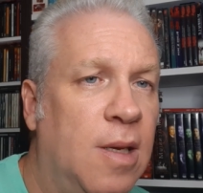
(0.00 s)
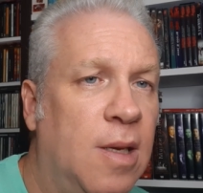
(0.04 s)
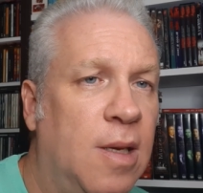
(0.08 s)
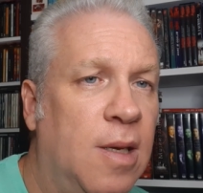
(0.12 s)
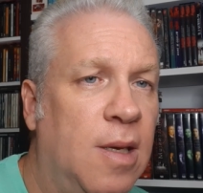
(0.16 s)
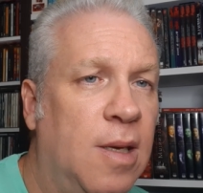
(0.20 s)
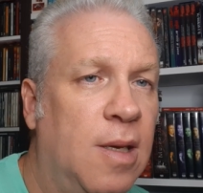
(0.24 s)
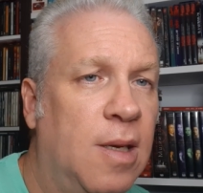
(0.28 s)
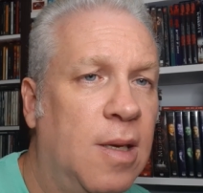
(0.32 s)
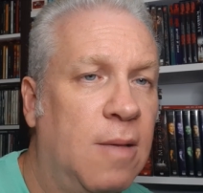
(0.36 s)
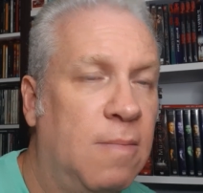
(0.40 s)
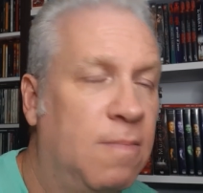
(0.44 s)

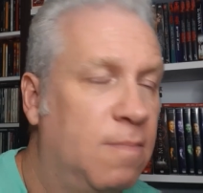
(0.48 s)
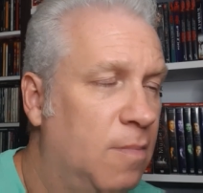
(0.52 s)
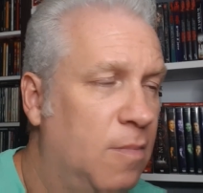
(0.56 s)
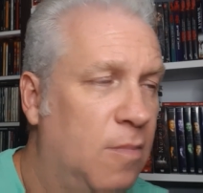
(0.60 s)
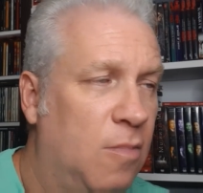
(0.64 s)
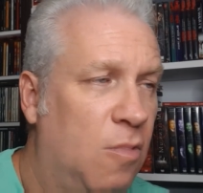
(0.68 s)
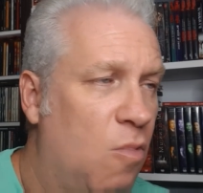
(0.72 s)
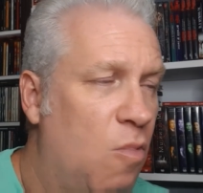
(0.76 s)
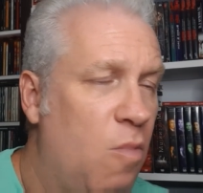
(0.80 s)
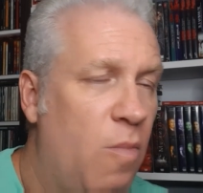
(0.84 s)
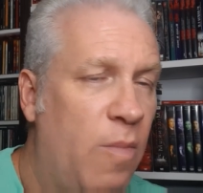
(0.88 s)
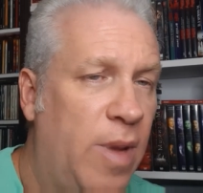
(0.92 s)
eh,
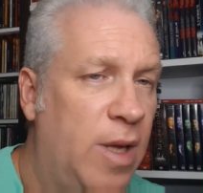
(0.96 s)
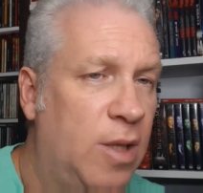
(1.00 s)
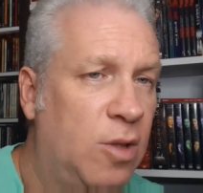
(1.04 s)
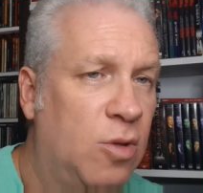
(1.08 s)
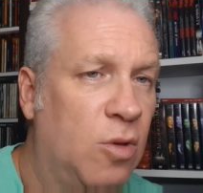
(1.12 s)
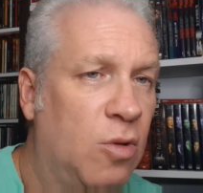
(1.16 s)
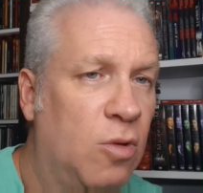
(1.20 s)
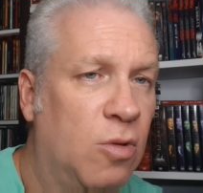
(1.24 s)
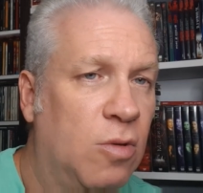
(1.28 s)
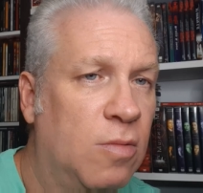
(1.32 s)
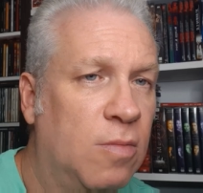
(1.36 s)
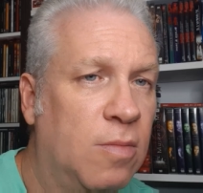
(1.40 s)
un
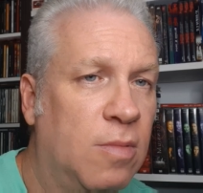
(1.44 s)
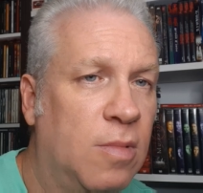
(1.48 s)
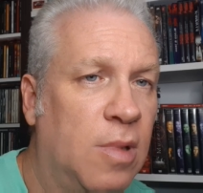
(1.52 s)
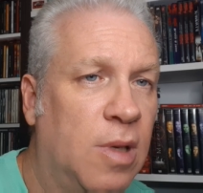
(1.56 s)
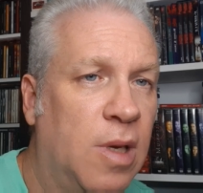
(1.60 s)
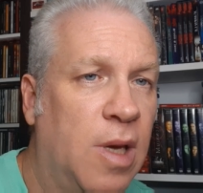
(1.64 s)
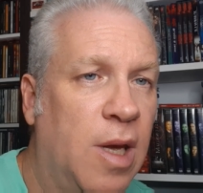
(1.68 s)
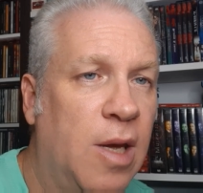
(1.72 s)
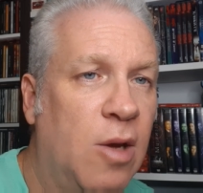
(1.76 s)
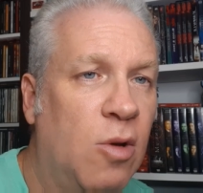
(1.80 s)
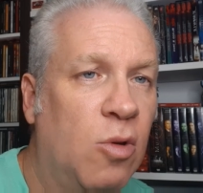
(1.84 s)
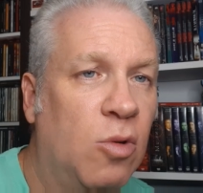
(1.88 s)
método
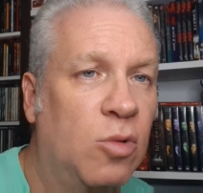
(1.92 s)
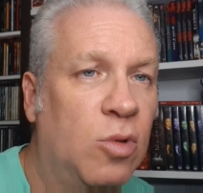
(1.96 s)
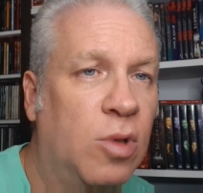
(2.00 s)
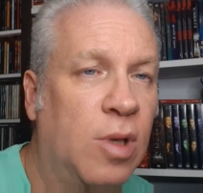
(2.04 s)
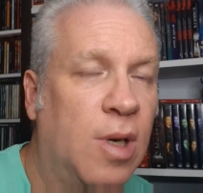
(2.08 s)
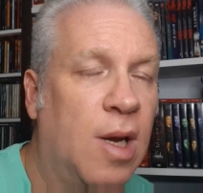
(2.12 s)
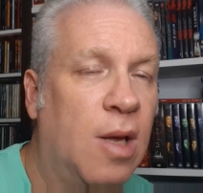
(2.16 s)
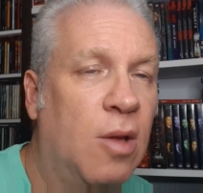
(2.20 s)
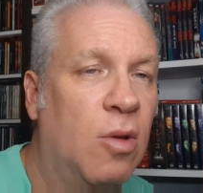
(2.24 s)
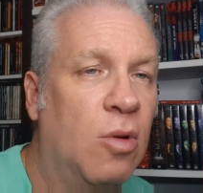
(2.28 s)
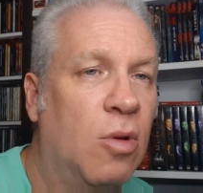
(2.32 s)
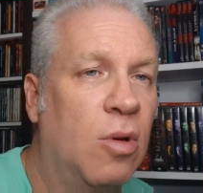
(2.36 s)
que he
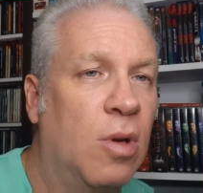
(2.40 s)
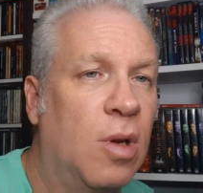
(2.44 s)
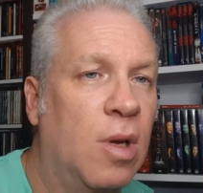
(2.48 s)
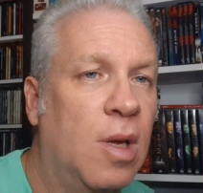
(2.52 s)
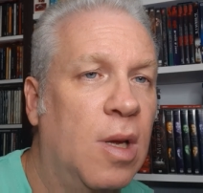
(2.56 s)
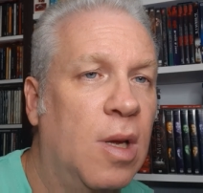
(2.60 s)
encontrado